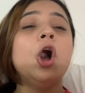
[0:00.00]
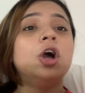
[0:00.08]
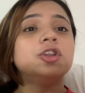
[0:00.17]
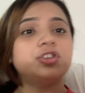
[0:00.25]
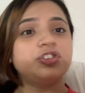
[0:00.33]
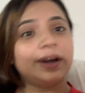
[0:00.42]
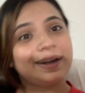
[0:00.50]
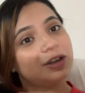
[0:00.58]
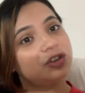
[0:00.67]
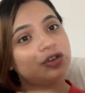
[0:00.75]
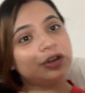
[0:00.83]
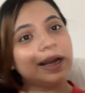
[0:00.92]
তো
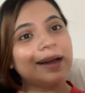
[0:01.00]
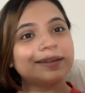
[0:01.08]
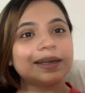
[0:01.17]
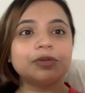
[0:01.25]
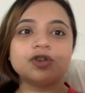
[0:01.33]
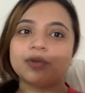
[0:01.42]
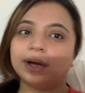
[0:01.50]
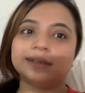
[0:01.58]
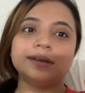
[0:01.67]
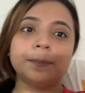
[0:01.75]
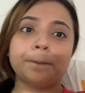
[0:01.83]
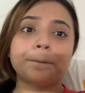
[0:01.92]
সেটার জন্যই আজকে আমি
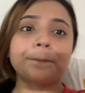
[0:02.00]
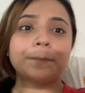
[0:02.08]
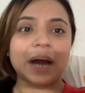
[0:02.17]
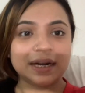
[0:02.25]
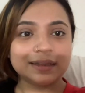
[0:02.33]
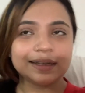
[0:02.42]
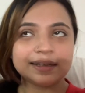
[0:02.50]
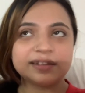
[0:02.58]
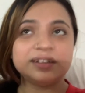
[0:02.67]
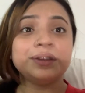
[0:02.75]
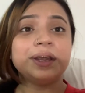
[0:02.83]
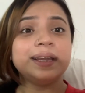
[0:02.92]
শ্বেতার বাড়িতে এসেছি